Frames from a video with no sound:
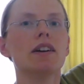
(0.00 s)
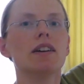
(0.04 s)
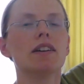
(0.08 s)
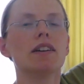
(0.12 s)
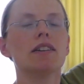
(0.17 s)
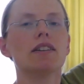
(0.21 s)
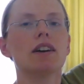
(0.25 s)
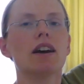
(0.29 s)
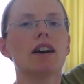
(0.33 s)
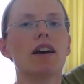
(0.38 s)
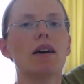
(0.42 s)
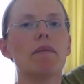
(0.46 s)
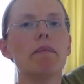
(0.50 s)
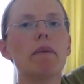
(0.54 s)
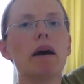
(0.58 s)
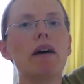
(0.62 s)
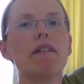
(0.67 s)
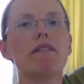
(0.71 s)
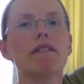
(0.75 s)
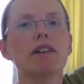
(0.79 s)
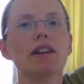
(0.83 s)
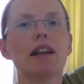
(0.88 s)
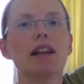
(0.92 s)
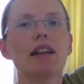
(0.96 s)
Da
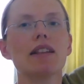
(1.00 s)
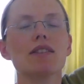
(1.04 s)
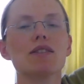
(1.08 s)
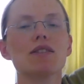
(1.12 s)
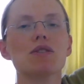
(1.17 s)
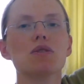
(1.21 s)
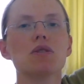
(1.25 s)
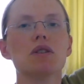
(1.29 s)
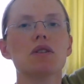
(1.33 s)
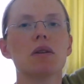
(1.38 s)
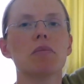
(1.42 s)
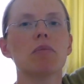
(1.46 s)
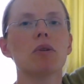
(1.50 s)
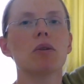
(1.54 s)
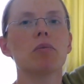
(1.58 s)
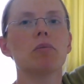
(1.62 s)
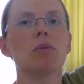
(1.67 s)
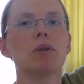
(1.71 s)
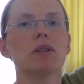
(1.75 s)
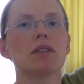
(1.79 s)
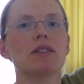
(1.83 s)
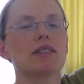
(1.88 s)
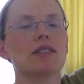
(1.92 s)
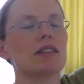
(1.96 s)
machen wir dann zu jedem
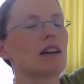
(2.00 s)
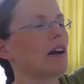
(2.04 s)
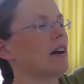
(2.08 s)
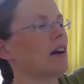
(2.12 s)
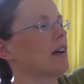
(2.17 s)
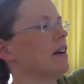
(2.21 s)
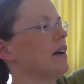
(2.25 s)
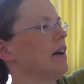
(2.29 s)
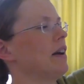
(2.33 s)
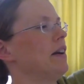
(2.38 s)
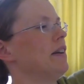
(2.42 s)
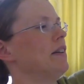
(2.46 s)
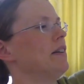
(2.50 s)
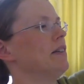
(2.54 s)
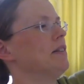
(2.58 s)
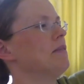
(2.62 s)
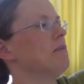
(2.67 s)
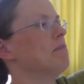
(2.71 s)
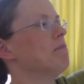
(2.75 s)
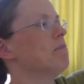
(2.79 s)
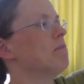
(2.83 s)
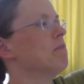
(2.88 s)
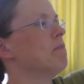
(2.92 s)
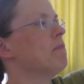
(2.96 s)
Geburtstag einen
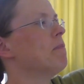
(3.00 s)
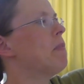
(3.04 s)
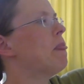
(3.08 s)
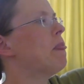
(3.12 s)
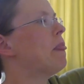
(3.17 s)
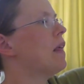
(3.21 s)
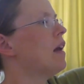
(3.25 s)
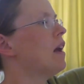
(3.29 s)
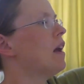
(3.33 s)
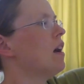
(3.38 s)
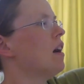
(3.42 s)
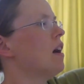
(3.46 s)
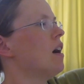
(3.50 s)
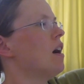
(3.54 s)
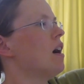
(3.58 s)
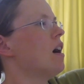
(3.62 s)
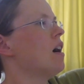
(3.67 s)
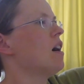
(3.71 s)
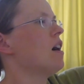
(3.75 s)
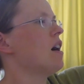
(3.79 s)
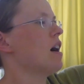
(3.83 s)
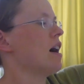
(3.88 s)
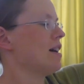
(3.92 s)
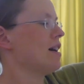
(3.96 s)

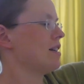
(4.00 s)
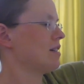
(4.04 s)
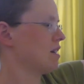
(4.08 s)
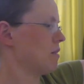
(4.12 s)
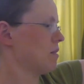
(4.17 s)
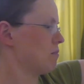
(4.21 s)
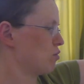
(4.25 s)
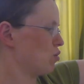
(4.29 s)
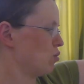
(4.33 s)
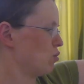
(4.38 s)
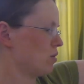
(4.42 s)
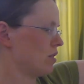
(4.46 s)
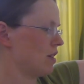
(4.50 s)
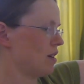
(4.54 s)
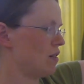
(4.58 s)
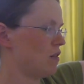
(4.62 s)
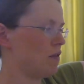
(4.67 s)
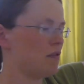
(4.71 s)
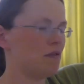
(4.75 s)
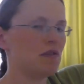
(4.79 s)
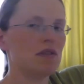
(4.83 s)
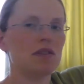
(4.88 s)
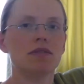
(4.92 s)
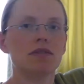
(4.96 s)
Handabdruck
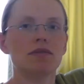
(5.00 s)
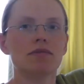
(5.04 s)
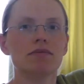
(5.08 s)
drauf.